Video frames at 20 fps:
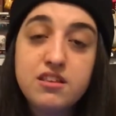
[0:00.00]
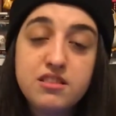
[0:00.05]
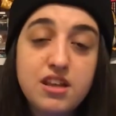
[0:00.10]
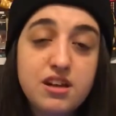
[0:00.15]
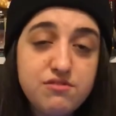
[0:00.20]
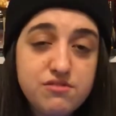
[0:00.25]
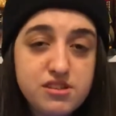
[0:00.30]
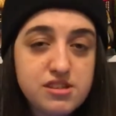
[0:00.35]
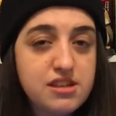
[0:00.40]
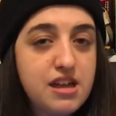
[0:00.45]

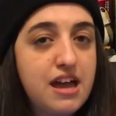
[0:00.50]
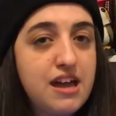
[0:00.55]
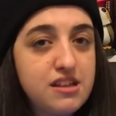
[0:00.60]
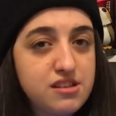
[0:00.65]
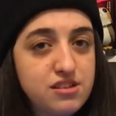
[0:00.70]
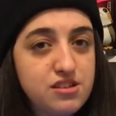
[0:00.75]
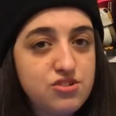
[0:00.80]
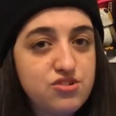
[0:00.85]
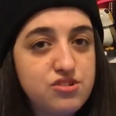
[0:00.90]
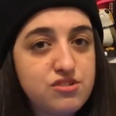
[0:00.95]
Não
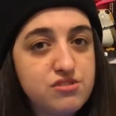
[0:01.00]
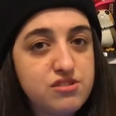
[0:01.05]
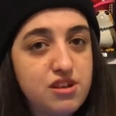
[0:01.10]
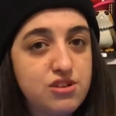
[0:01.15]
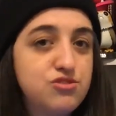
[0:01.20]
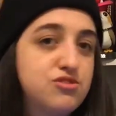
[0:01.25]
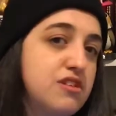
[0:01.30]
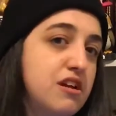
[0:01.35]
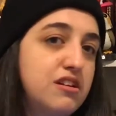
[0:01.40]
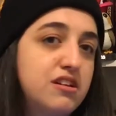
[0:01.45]
esquece de nos
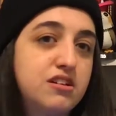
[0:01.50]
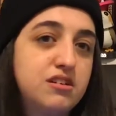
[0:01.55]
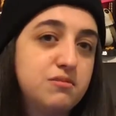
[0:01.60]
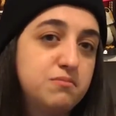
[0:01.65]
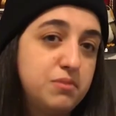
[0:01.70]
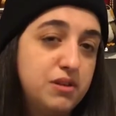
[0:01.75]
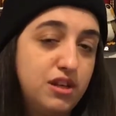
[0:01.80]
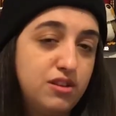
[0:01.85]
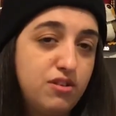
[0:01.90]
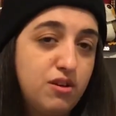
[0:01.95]
ajudar na
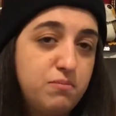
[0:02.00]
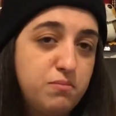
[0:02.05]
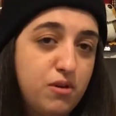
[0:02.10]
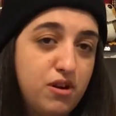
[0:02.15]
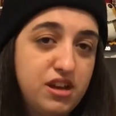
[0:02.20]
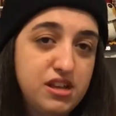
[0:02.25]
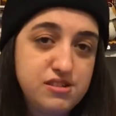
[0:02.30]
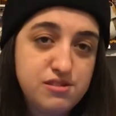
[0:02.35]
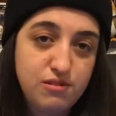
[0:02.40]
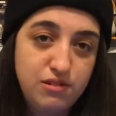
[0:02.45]
campanha do
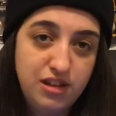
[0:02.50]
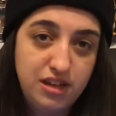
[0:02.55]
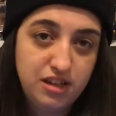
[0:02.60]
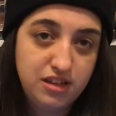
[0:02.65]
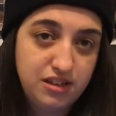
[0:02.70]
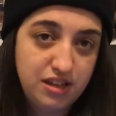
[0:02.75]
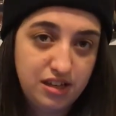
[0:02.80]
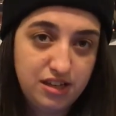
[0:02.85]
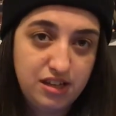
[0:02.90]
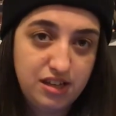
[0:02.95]
Apoia-se, o
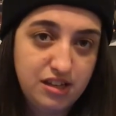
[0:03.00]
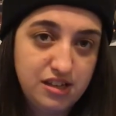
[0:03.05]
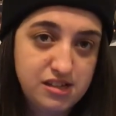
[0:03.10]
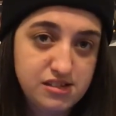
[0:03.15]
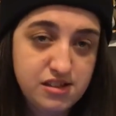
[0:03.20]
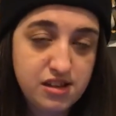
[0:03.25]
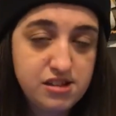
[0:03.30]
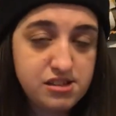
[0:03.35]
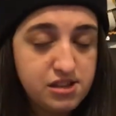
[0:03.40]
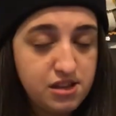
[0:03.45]
link tá aqui na
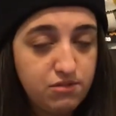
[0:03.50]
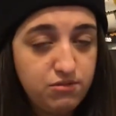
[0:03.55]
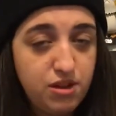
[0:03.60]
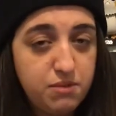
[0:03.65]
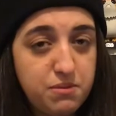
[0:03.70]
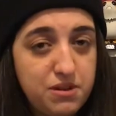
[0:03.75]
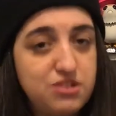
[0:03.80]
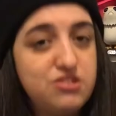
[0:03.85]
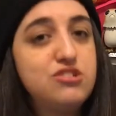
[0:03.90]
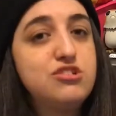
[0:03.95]
descrição,
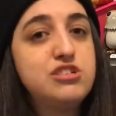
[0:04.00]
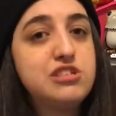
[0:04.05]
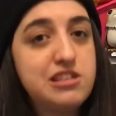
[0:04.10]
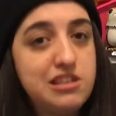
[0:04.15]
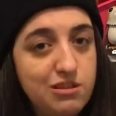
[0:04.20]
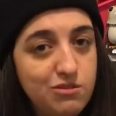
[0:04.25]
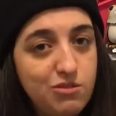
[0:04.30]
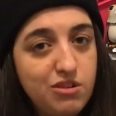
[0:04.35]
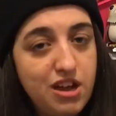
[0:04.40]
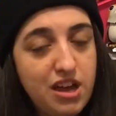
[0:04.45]
e a partir de
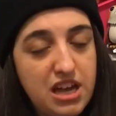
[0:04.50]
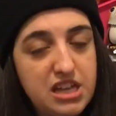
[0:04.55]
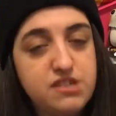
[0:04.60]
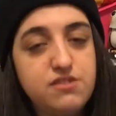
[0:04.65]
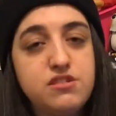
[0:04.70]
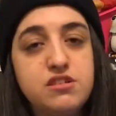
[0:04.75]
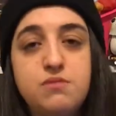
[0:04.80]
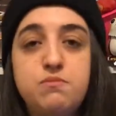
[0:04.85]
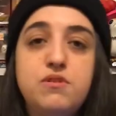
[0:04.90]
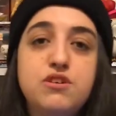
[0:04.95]
5
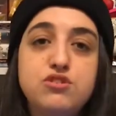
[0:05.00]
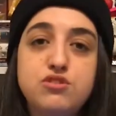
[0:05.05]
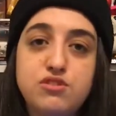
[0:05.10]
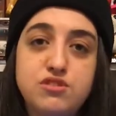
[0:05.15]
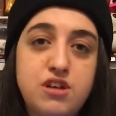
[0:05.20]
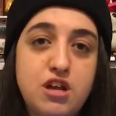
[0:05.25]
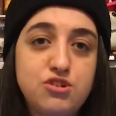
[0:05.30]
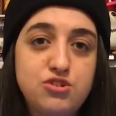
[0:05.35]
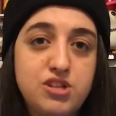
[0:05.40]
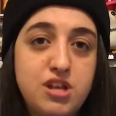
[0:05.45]
reais você pode
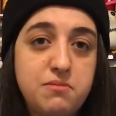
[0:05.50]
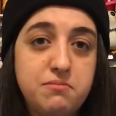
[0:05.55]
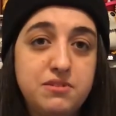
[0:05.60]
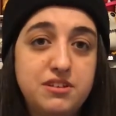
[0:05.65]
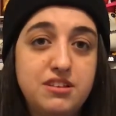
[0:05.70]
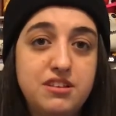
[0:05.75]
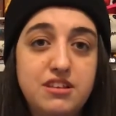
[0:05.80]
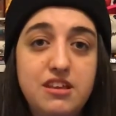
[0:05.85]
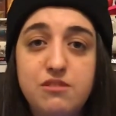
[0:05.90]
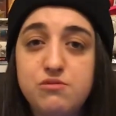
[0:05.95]
nos ajudar a
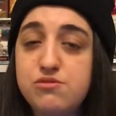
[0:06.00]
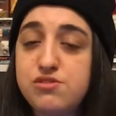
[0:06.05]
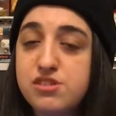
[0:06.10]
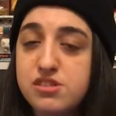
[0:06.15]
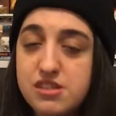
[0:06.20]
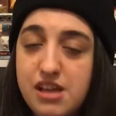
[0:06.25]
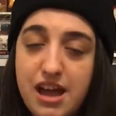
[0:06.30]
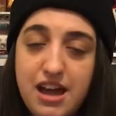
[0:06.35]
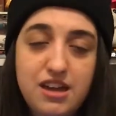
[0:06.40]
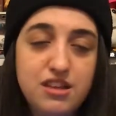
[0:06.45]
manter o
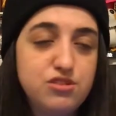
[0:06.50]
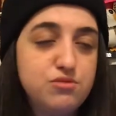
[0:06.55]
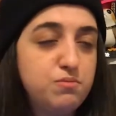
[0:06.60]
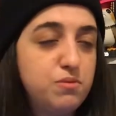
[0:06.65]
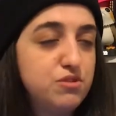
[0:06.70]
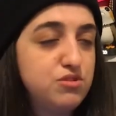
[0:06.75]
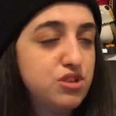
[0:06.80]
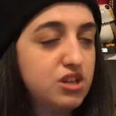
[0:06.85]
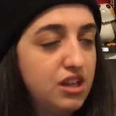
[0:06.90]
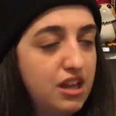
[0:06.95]
site,
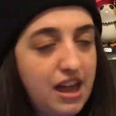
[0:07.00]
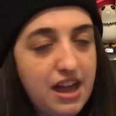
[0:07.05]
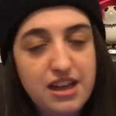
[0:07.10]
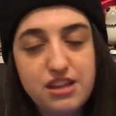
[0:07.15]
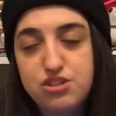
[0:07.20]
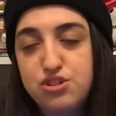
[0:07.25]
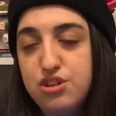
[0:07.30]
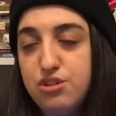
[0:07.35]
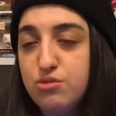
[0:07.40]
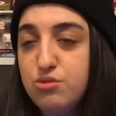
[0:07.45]

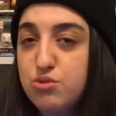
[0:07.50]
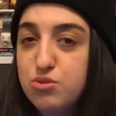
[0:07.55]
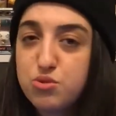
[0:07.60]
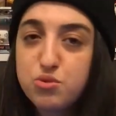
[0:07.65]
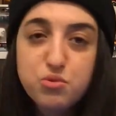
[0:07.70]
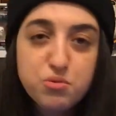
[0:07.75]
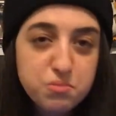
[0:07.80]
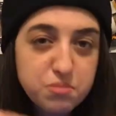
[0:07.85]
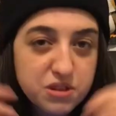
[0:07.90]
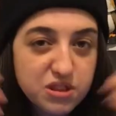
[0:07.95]
podcast,
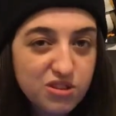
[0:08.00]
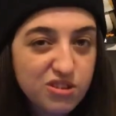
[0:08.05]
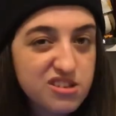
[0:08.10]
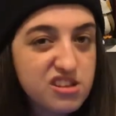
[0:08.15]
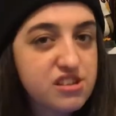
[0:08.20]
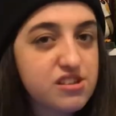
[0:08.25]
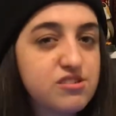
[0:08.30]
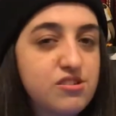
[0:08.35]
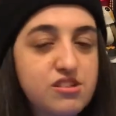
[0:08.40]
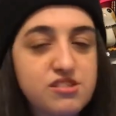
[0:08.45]
YouTube,
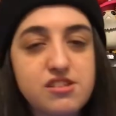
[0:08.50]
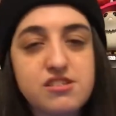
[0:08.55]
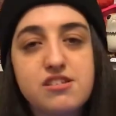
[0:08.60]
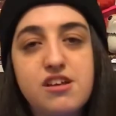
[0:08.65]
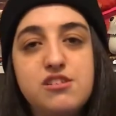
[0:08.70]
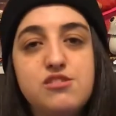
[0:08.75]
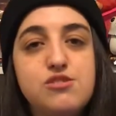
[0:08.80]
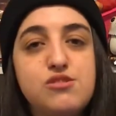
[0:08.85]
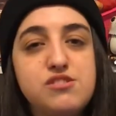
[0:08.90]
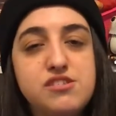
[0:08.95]
todas as
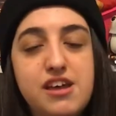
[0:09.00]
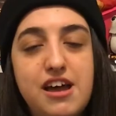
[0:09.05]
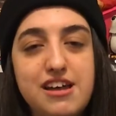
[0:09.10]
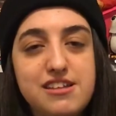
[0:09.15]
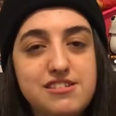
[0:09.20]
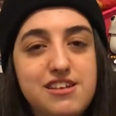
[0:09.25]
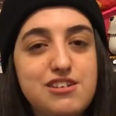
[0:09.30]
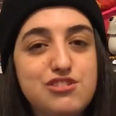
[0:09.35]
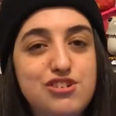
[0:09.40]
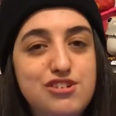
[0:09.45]
nossas redes
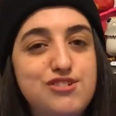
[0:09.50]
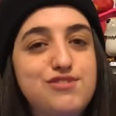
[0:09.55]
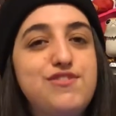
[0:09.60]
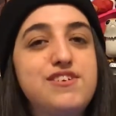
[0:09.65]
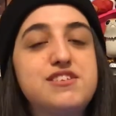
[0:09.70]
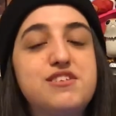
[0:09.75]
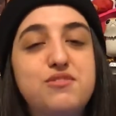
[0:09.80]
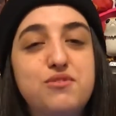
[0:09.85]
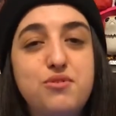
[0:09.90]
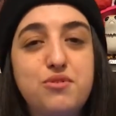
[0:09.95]
sociais e a gente
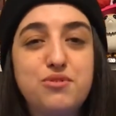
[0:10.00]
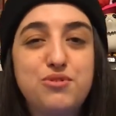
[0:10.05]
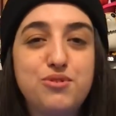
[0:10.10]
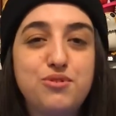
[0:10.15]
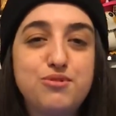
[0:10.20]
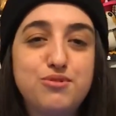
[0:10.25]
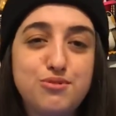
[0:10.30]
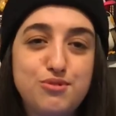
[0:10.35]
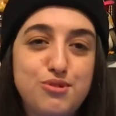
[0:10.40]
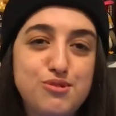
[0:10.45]
fazendo
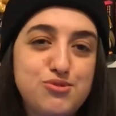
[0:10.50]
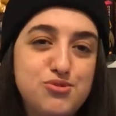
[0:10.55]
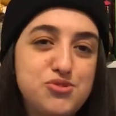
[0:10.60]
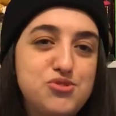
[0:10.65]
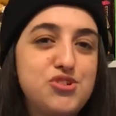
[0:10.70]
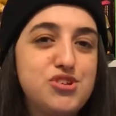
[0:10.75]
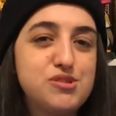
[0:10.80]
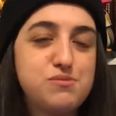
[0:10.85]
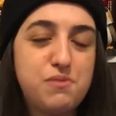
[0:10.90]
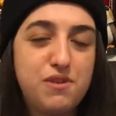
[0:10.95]
conteúdo todos
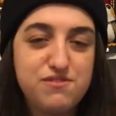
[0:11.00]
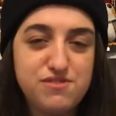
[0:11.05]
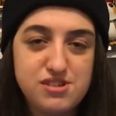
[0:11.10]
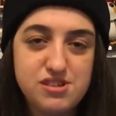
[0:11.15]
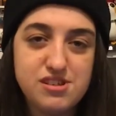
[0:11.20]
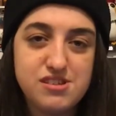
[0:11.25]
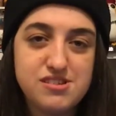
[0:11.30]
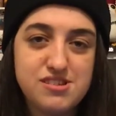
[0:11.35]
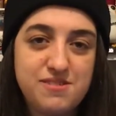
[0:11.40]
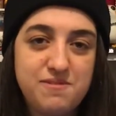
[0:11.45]
os dias para
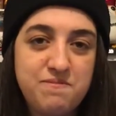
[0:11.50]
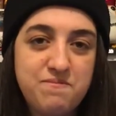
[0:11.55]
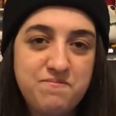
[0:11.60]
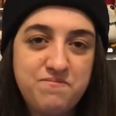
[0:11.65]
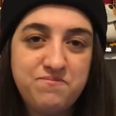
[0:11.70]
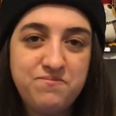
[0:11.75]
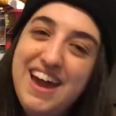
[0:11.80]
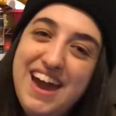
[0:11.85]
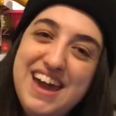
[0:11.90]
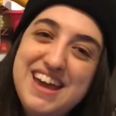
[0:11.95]
vocês.
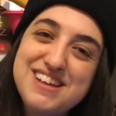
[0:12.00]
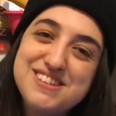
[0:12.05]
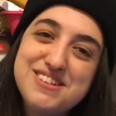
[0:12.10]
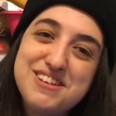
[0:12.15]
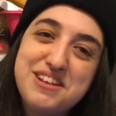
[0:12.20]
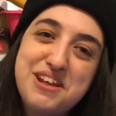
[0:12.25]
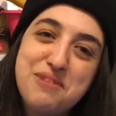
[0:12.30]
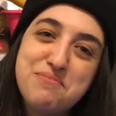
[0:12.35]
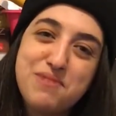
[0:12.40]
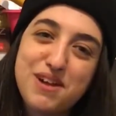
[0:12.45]
É
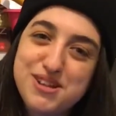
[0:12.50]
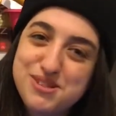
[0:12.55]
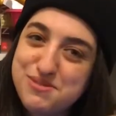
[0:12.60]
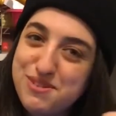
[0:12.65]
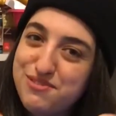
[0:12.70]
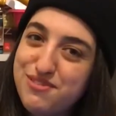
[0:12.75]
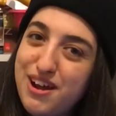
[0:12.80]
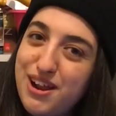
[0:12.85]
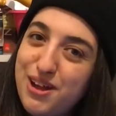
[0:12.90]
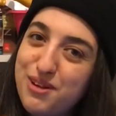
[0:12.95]
isso, até a
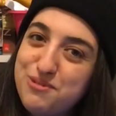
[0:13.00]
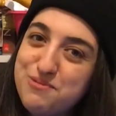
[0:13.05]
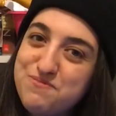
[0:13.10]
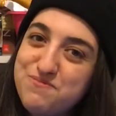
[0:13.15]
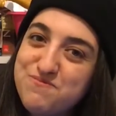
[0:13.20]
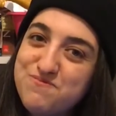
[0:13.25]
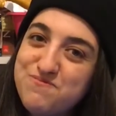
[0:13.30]
próxima e valeu!